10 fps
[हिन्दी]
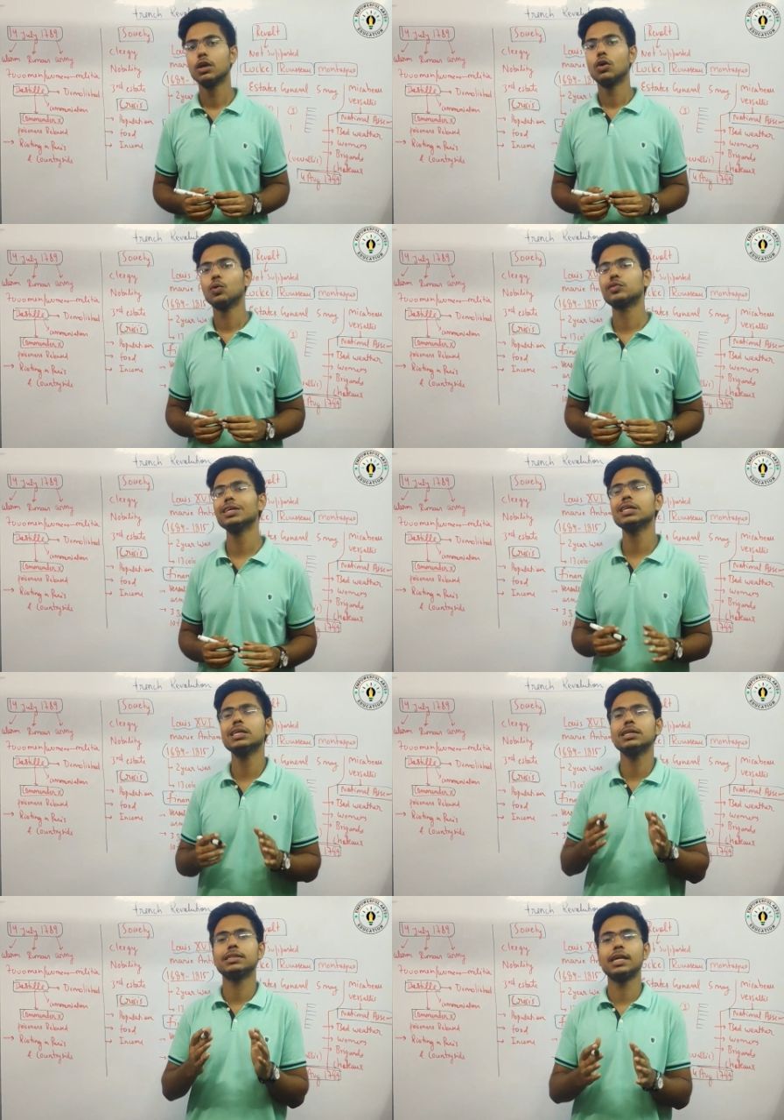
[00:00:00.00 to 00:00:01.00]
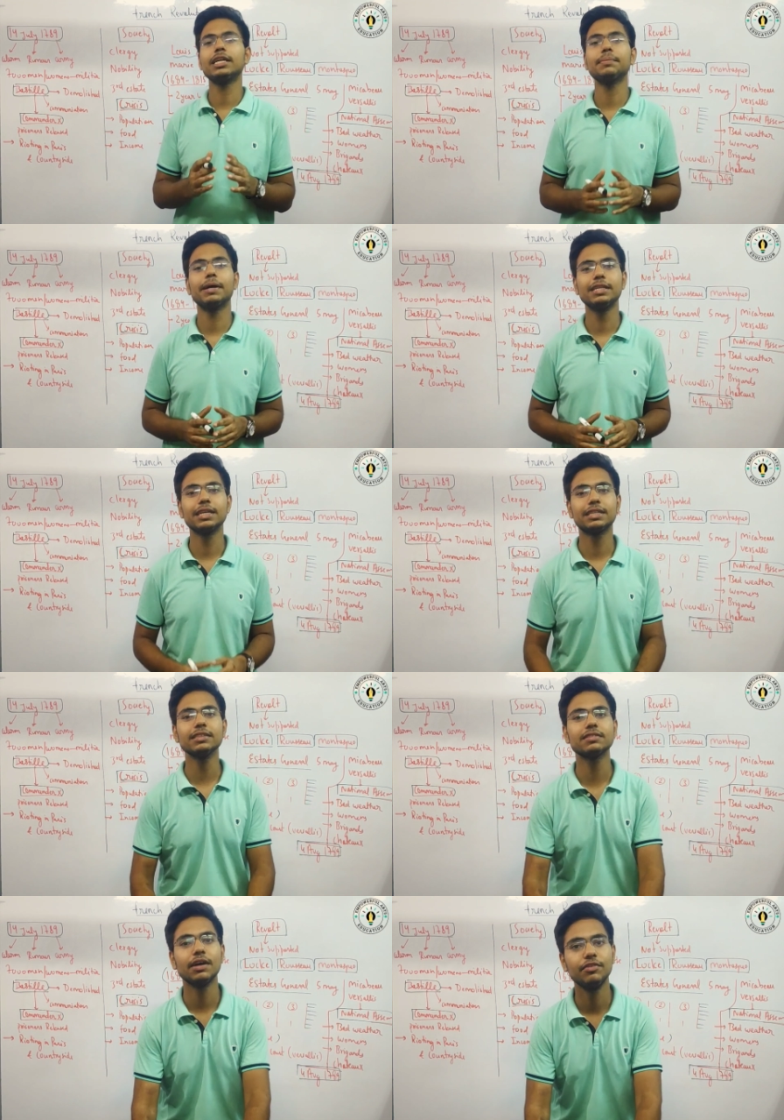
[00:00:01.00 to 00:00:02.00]
उसी डेट मानी जाती है
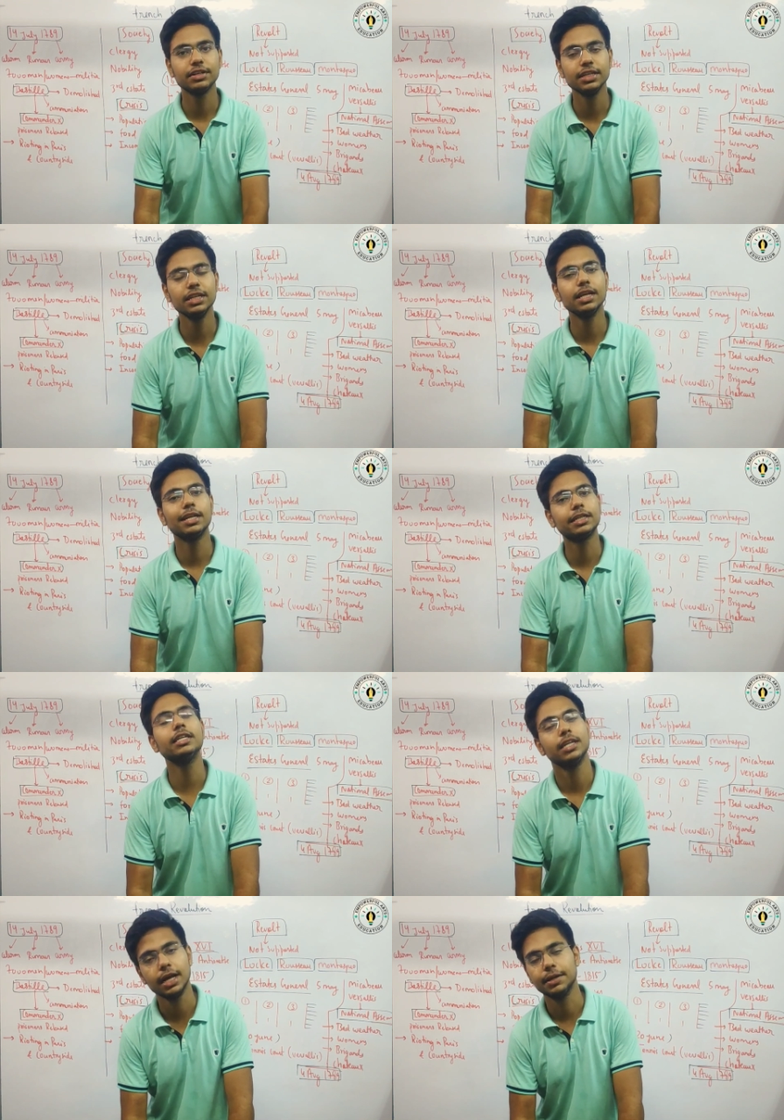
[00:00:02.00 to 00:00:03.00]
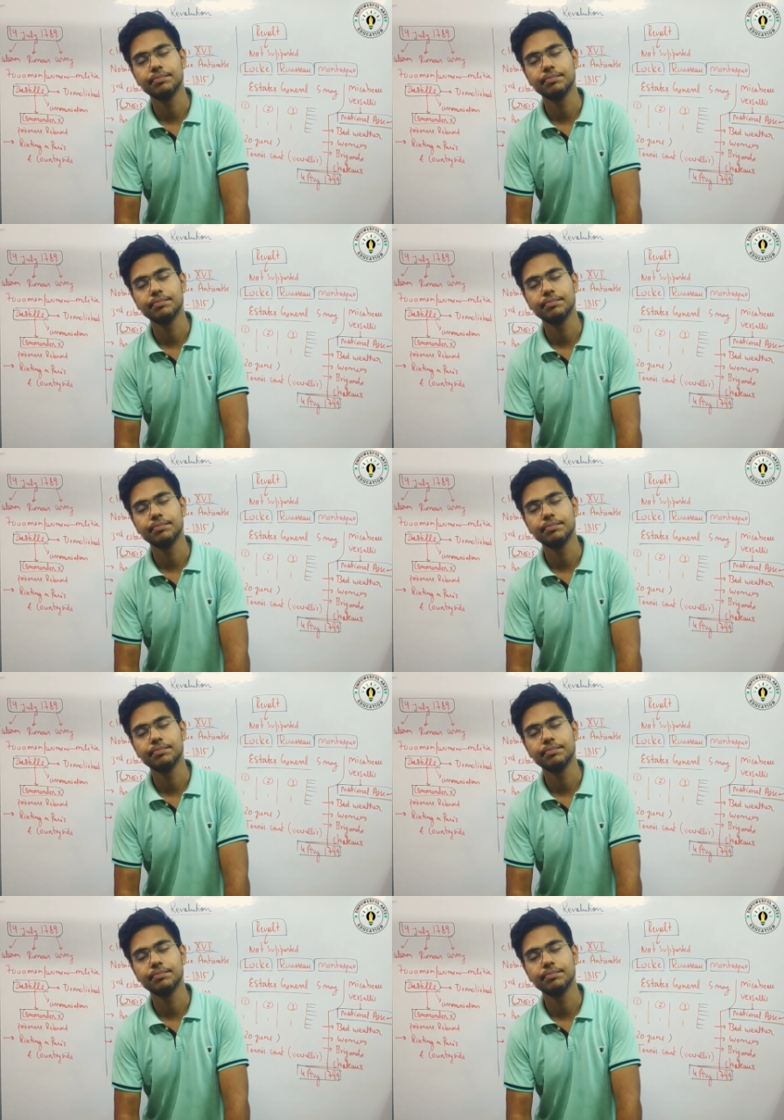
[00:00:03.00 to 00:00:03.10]
सेवनटीन एट्टी नाइन